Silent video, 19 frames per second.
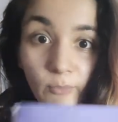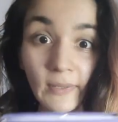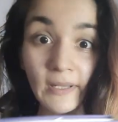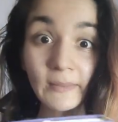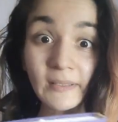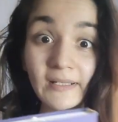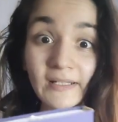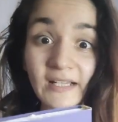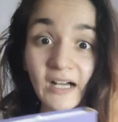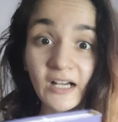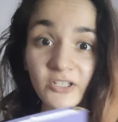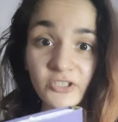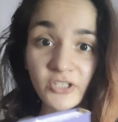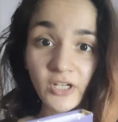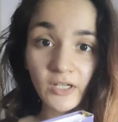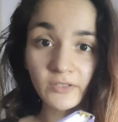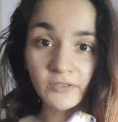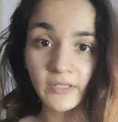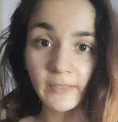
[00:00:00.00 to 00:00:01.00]
Ben ilk
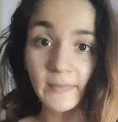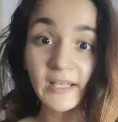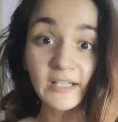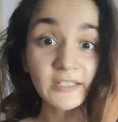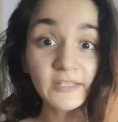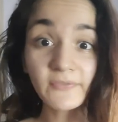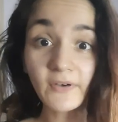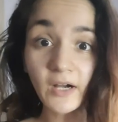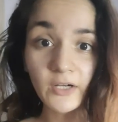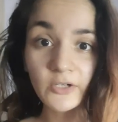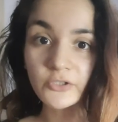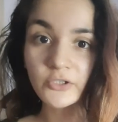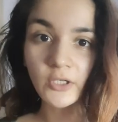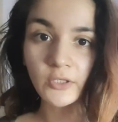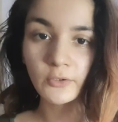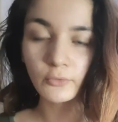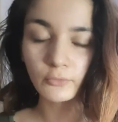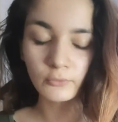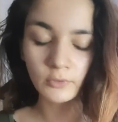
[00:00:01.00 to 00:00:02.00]
ajanda, İlk defa
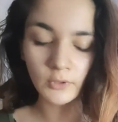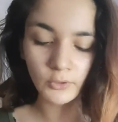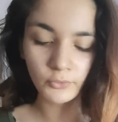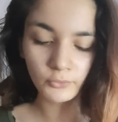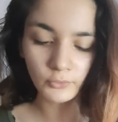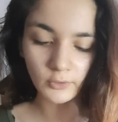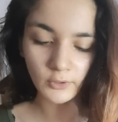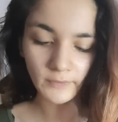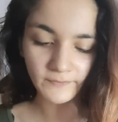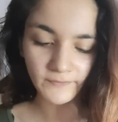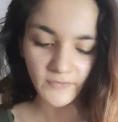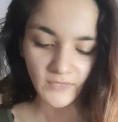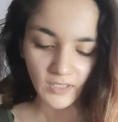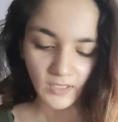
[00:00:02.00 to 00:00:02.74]
ajanda kullanıyorum.